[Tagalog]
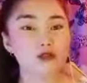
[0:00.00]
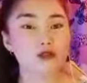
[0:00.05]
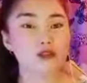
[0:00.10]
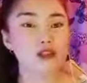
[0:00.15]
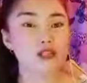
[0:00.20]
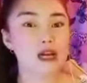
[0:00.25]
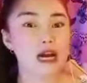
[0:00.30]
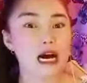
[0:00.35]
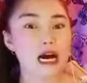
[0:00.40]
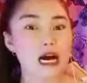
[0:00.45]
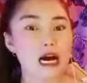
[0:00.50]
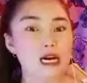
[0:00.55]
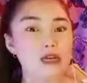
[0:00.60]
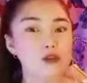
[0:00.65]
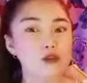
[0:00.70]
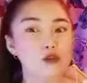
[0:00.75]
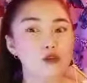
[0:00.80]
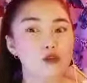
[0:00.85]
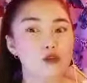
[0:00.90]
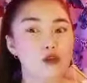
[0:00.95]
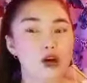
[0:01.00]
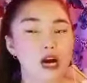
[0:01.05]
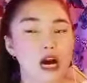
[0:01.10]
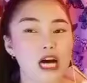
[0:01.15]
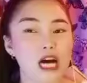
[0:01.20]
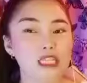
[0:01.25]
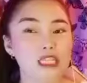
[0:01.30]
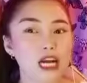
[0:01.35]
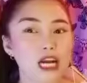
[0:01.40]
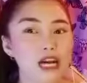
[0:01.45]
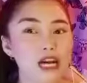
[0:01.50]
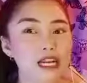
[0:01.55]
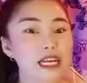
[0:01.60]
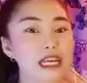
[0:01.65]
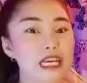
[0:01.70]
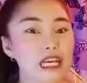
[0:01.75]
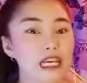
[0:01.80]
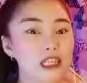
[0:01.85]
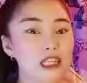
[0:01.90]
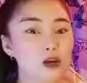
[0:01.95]
sa ano, at saka
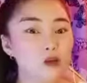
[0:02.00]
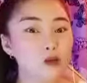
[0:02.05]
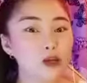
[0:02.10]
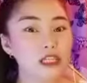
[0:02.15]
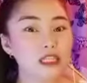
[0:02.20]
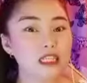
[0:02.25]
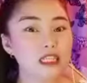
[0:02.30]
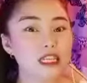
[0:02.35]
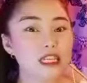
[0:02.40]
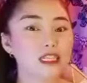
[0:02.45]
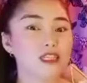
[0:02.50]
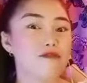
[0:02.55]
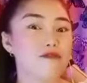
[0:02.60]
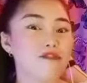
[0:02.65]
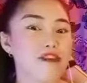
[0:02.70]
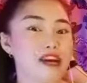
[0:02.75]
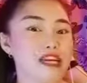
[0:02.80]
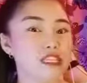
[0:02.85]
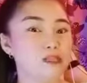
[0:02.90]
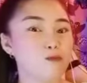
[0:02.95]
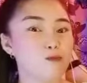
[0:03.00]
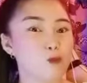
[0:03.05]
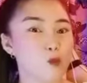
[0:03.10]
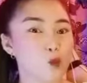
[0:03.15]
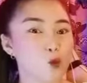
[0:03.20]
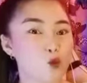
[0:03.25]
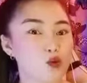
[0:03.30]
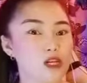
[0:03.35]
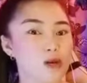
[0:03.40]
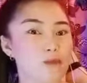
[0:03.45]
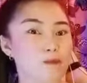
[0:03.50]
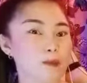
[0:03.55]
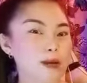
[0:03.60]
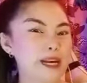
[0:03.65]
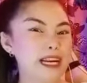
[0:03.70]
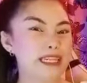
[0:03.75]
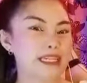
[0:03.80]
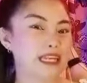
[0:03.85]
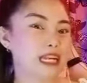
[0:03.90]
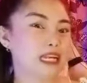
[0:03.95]
nakikita ko yan sila sa Facebook na
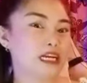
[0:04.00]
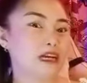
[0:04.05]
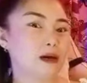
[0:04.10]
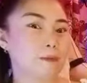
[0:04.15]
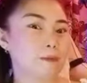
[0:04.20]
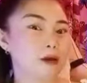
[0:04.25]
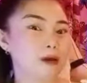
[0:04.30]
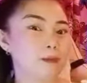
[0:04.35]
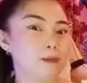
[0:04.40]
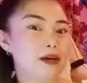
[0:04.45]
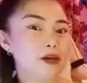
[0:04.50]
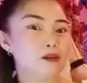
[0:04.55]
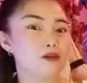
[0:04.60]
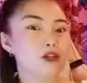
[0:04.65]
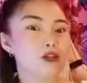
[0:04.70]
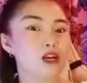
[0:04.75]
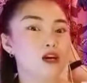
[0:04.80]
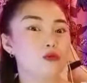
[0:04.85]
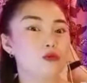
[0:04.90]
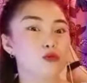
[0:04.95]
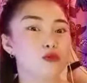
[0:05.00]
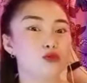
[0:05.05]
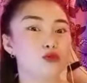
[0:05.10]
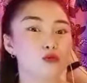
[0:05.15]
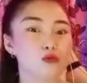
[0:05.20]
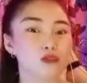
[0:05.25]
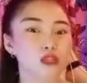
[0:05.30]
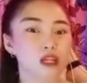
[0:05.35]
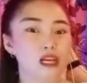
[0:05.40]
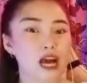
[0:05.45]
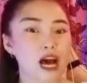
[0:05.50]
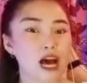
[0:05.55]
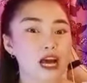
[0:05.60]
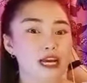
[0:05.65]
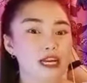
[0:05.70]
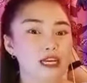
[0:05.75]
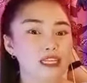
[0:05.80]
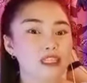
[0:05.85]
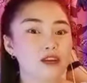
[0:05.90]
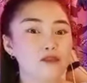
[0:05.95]
panay talaga pag meron silang gustong tirahin,
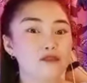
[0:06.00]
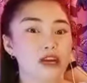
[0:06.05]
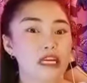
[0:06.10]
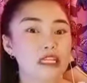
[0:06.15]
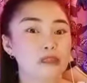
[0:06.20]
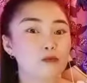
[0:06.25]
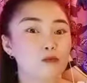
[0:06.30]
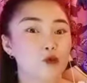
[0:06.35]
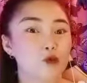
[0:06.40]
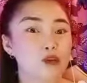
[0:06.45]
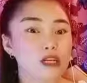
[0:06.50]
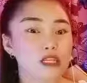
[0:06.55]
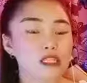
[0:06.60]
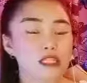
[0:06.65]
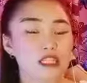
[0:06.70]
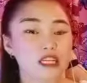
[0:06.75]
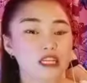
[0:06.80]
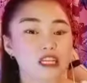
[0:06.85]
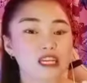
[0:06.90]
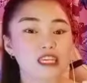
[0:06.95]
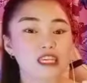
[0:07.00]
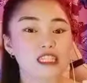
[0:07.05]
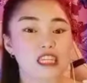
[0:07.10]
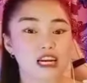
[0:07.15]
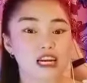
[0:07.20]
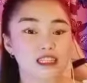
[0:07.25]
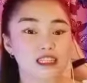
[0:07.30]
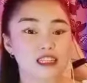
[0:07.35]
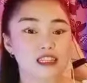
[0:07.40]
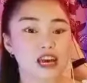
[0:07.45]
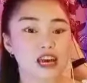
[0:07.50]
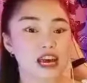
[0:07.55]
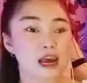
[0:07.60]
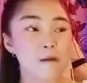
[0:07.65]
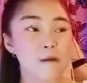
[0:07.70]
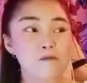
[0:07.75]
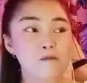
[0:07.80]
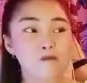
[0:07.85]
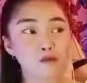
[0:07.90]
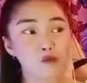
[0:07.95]
isa eh, Facebook yan sila nagdadadain. Eh.
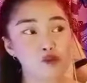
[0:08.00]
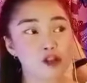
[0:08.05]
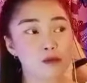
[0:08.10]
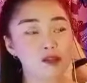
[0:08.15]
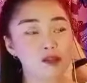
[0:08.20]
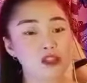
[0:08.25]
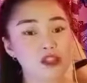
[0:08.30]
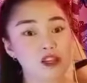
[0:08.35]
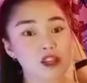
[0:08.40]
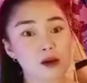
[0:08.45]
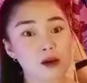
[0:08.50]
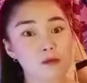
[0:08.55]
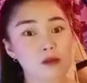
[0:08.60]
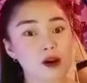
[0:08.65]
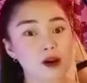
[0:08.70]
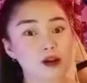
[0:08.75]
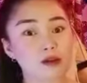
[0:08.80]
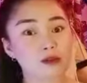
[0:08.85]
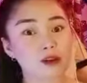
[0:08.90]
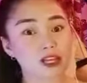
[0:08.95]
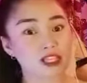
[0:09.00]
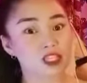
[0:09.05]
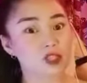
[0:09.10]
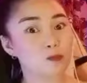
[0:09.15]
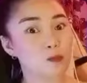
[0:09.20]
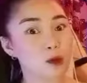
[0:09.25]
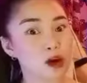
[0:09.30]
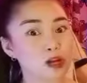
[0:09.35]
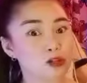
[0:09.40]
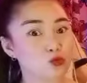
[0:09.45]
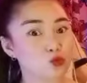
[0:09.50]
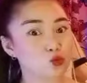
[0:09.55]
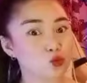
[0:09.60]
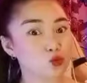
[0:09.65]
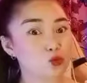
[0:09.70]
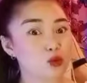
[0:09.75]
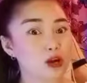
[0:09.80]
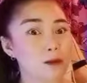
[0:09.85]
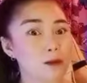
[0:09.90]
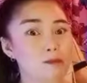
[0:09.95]
Pwede ba silang mag-grass back through
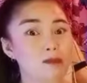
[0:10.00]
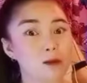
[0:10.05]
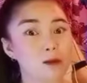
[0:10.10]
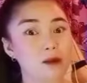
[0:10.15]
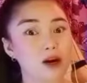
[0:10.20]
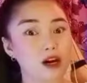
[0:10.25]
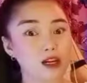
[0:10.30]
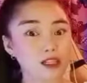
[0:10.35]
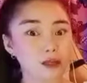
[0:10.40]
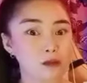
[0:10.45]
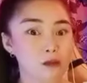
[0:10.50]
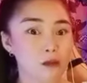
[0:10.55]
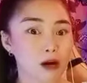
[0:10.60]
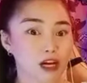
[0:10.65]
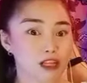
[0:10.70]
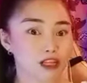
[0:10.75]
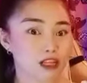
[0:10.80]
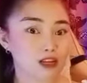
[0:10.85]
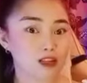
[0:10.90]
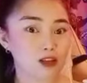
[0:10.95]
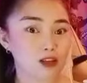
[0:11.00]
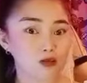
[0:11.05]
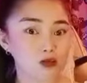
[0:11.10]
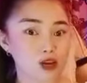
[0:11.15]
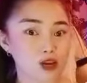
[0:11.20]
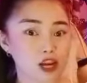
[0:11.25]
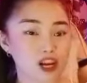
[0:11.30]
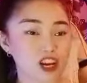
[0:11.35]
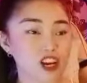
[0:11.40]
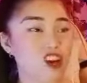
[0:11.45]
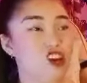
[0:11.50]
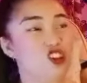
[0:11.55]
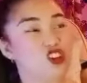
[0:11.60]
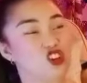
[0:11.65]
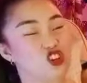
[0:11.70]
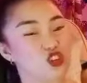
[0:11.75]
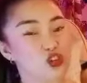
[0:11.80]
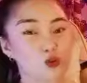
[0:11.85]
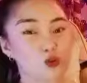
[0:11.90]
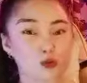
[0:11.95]
rap, di ba? Kasi magaling daw sila eh. Kaya lang
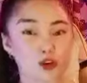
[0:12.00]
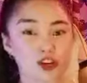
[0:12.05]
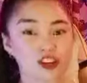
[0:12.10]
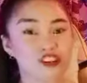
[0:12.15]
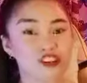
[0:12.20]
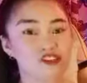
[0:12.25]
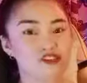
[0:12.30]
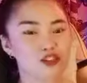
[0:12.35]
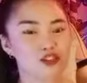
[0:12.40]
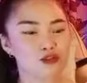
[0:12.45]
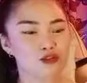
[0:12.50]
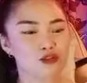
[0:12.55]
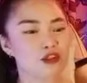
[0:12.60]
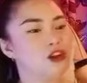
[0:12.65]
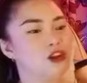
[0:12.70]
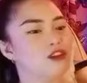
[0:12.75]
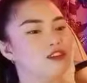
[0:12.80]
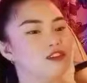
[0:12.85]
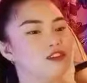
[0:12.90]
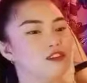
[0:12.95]
hindi ko naiintindihan.